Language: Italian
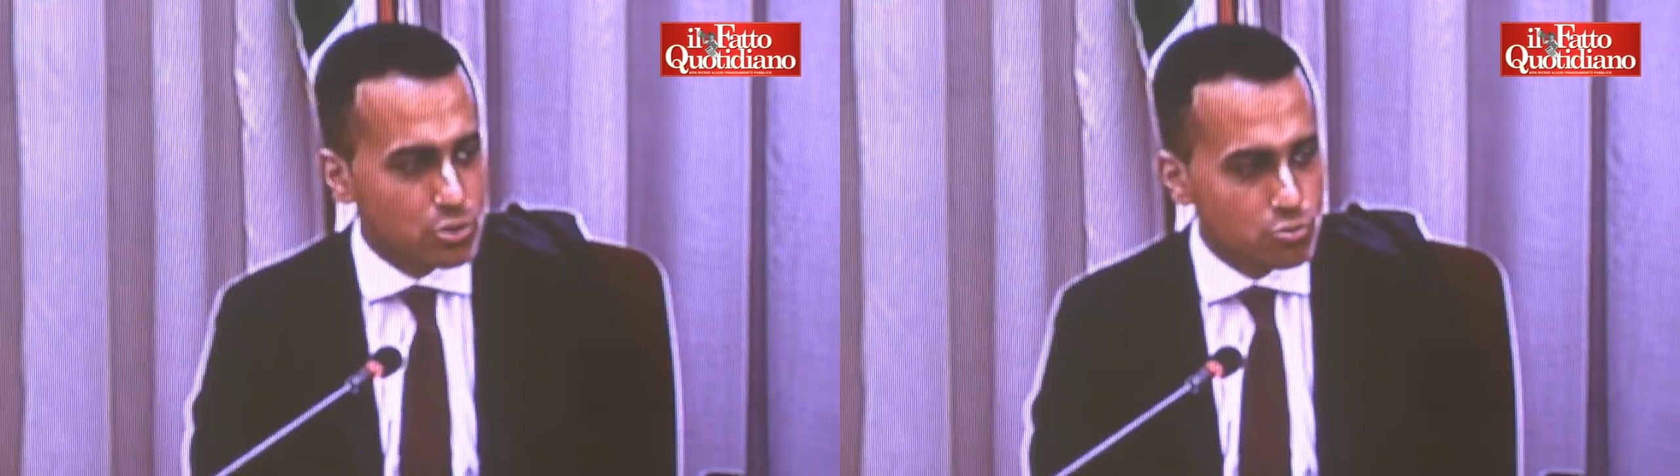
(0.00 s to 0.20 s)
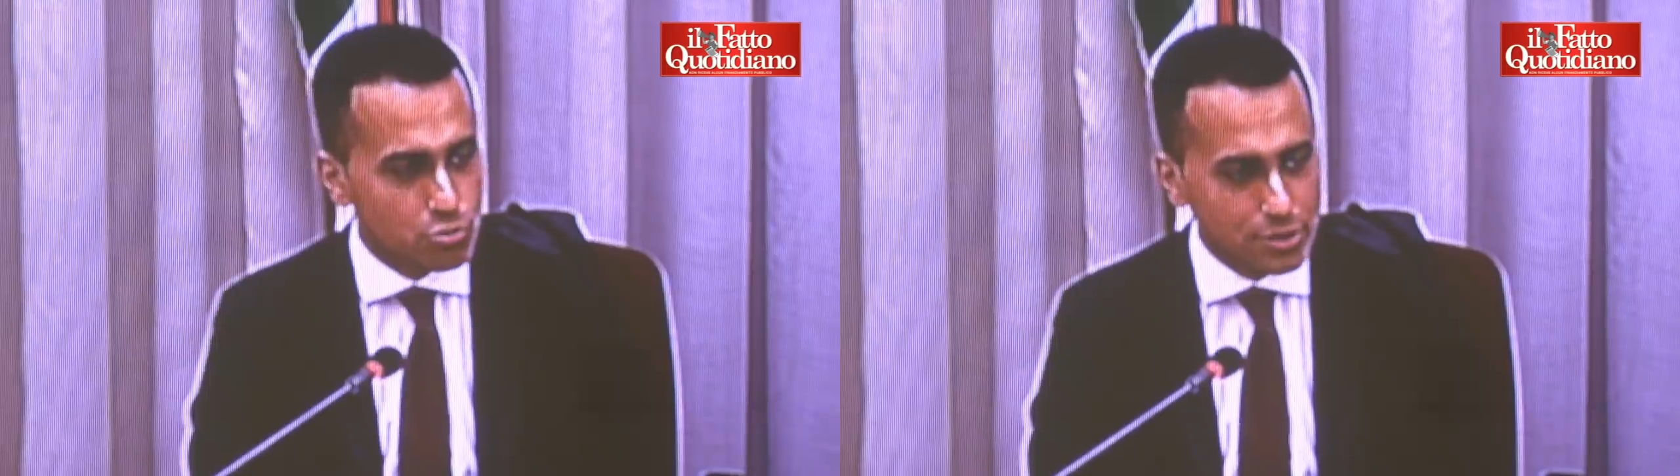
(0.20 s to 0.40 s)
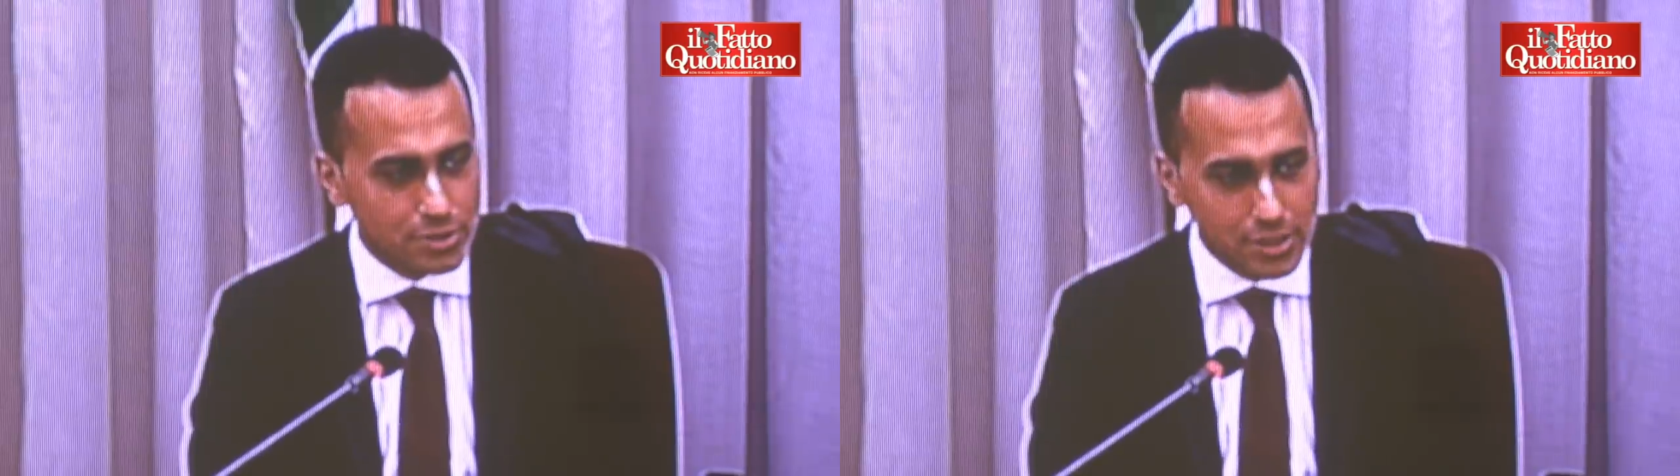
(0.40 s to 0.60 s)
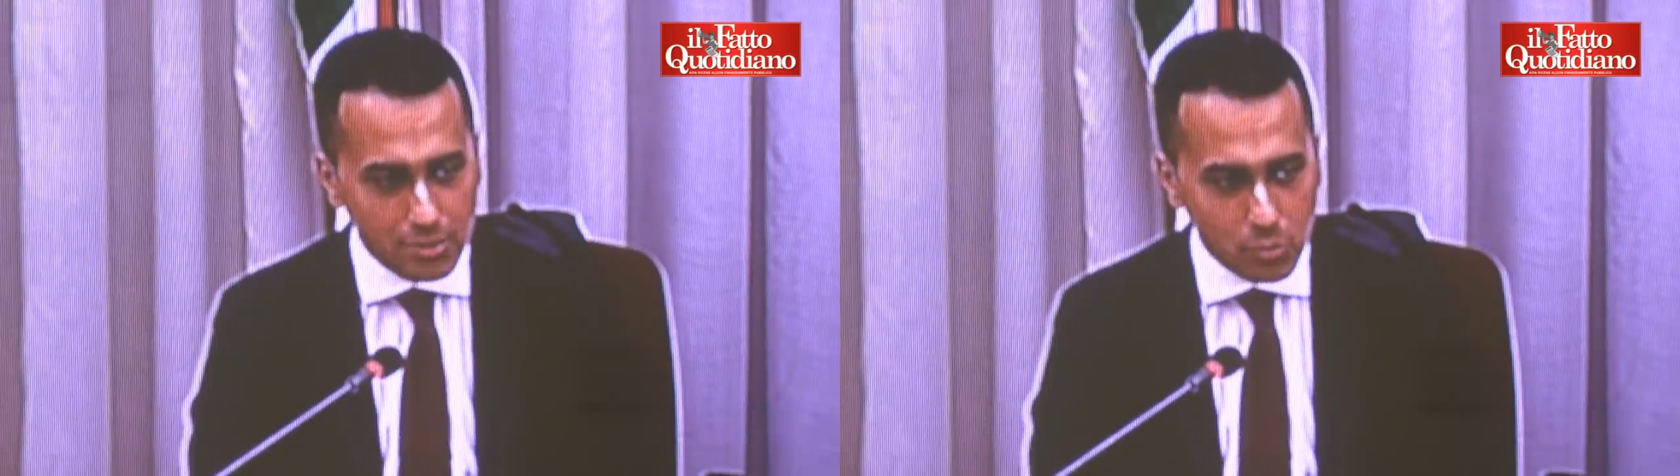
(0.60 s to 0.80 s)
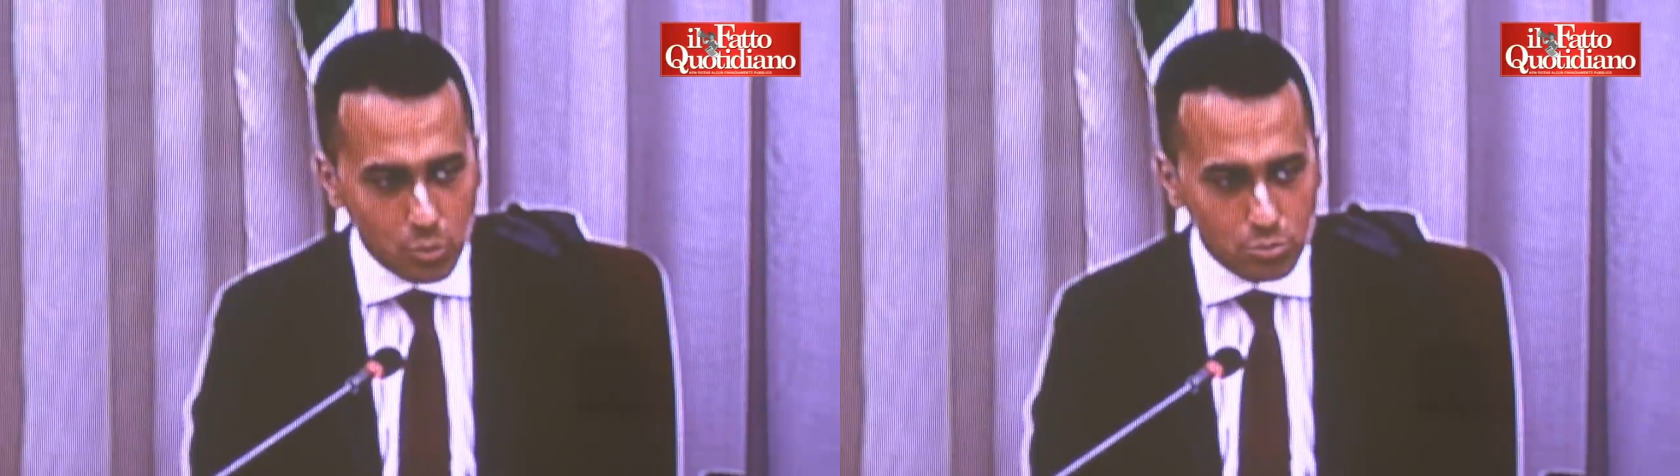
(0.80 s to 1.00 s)
succede nel
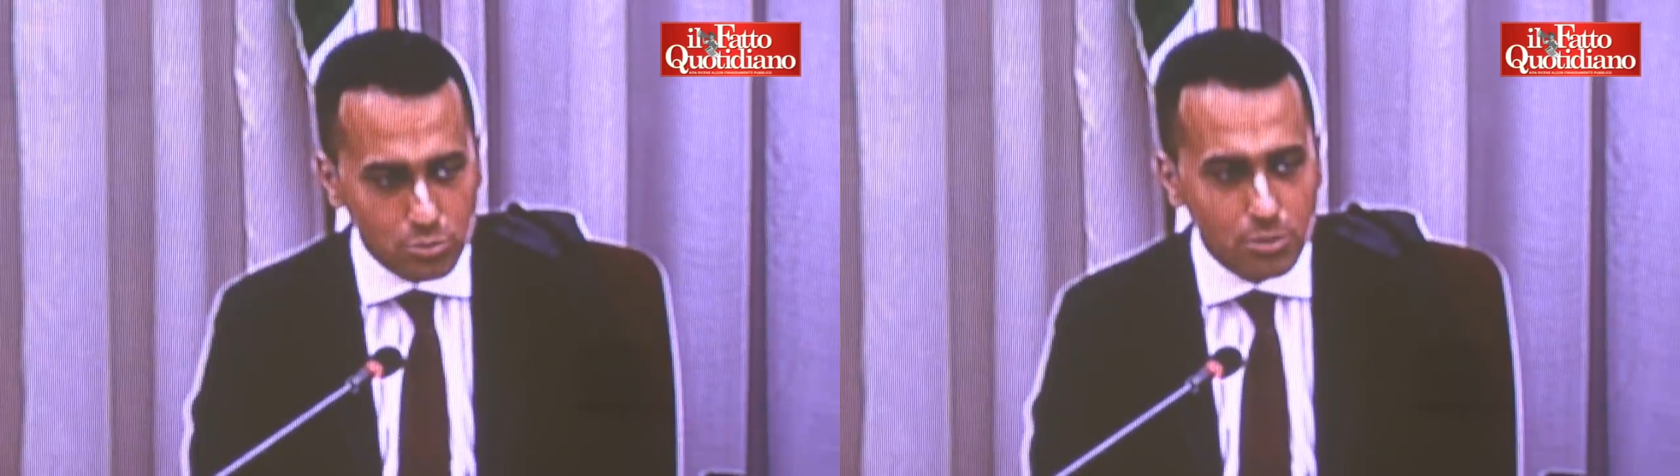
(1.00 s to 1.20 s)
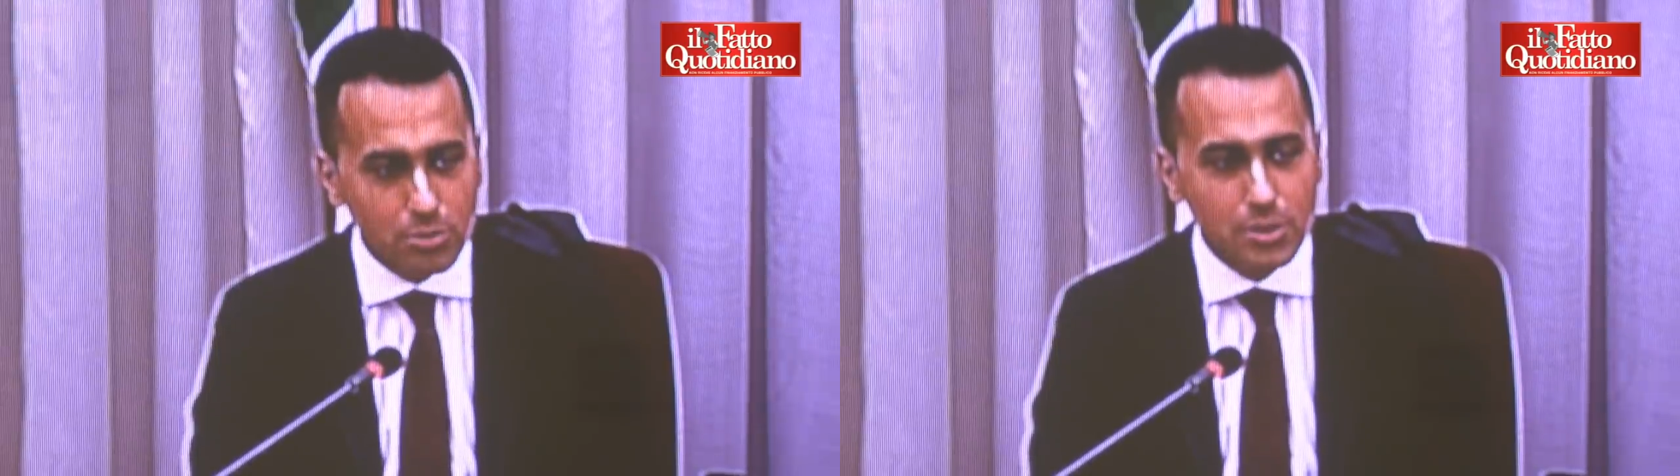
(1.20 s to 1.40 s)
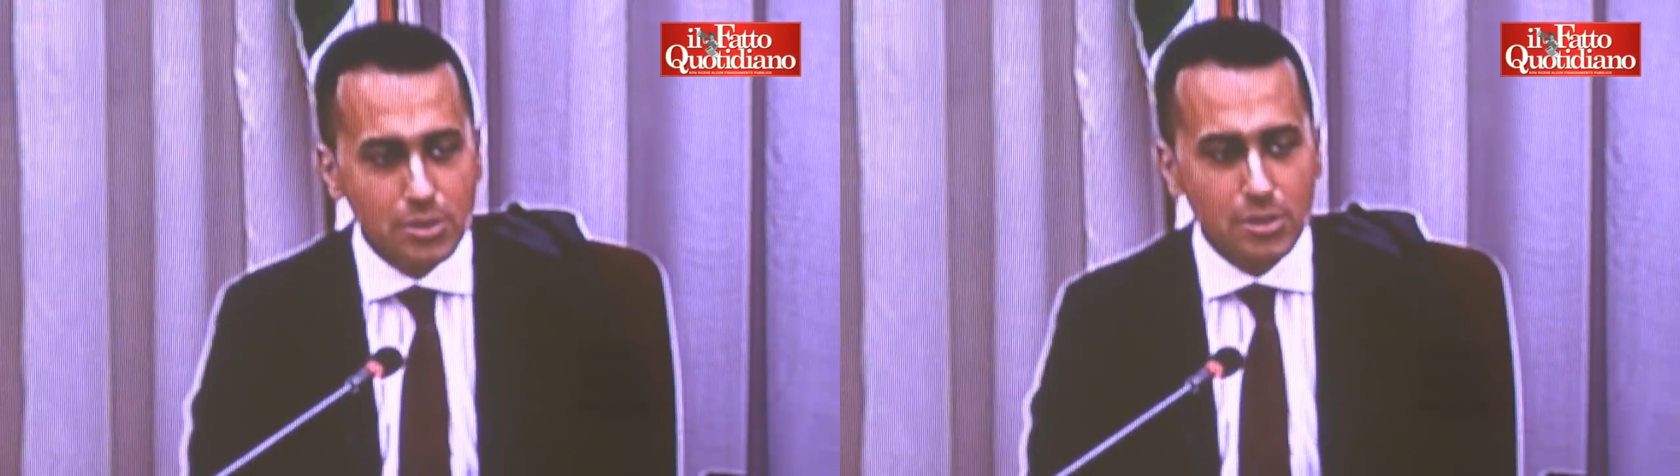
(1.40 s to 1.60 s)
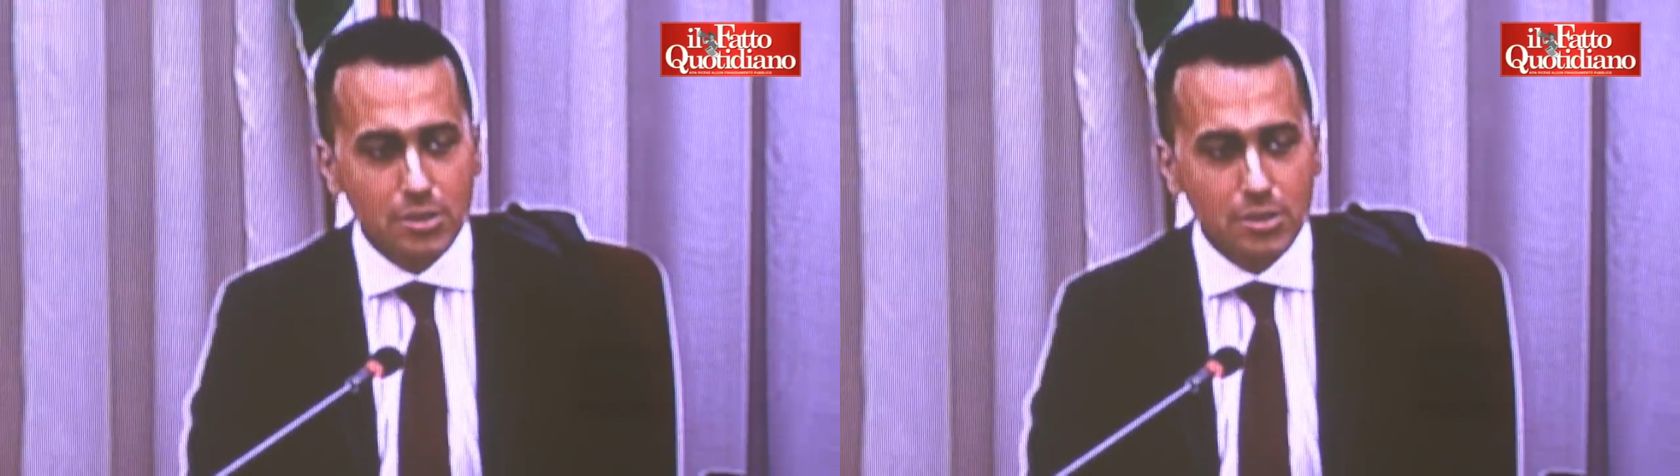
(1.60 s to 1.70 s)
mondo.